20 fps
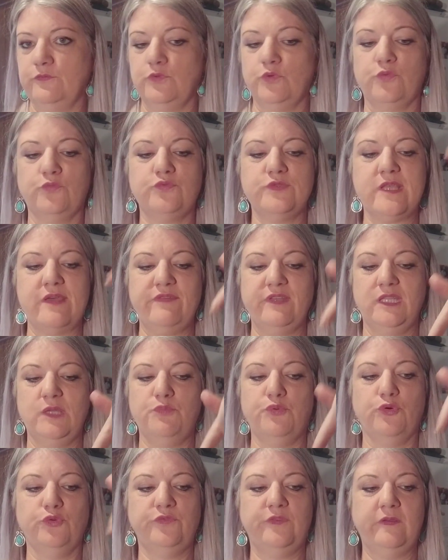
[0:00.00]
Donc vous avez des
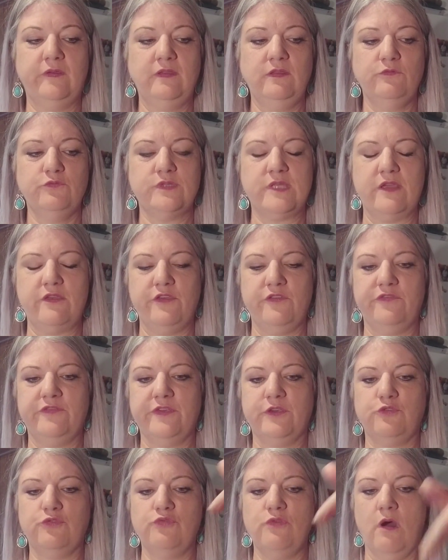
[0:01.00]
protéines, vous avez
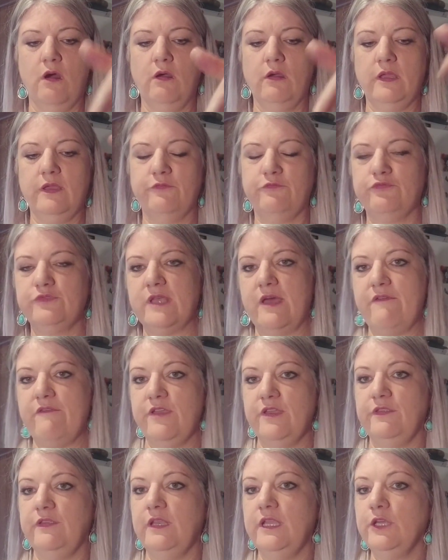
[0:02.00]
féculents et vous
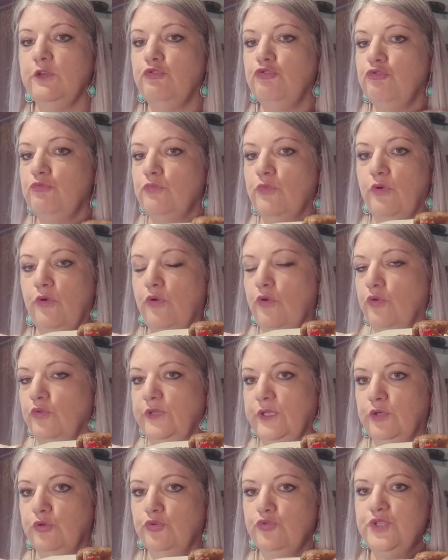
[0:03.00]
avez des légumes, euh,
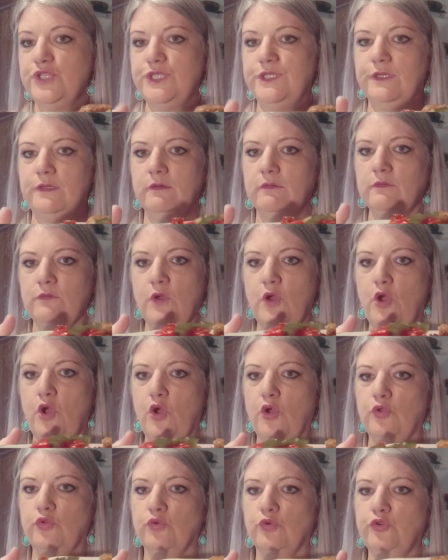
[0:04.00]
des crudités.
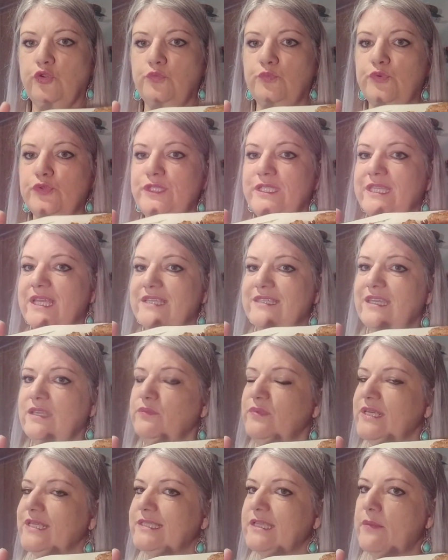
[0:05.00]
Donc une petite
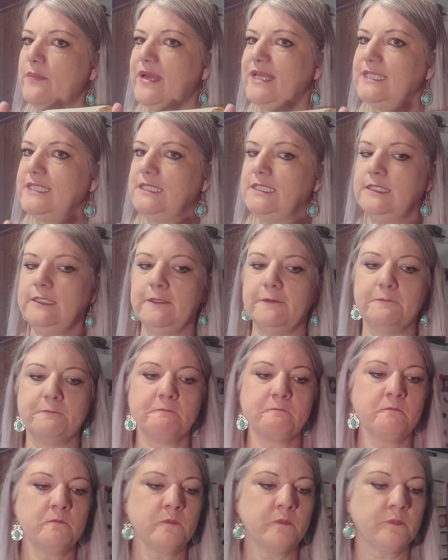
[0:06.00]
assiette bien sympathique.
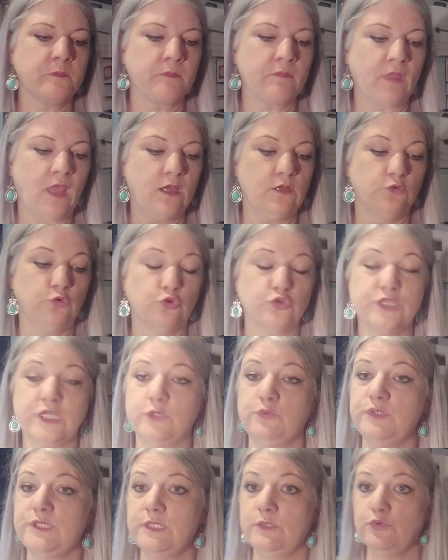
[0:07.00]
Donc c'est
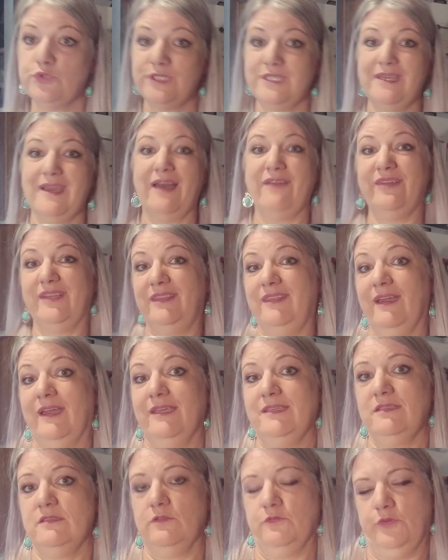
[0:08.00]
cuisiné aussi avec des
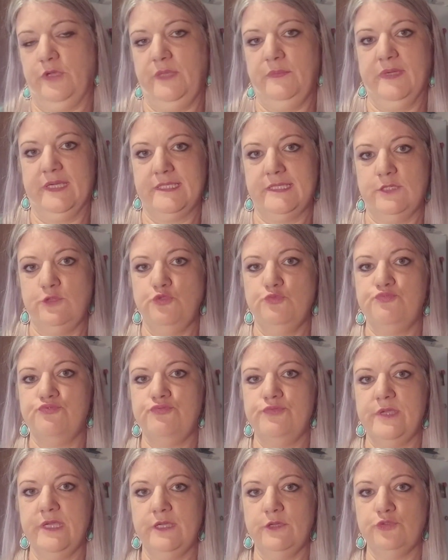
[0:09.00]
restes. Vous voyez, il me restait du
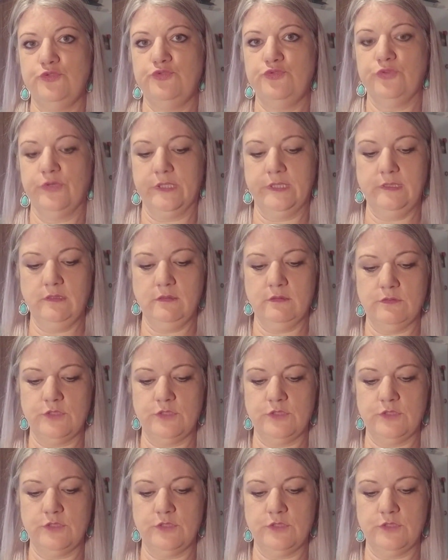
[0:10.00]
poulet, du riz.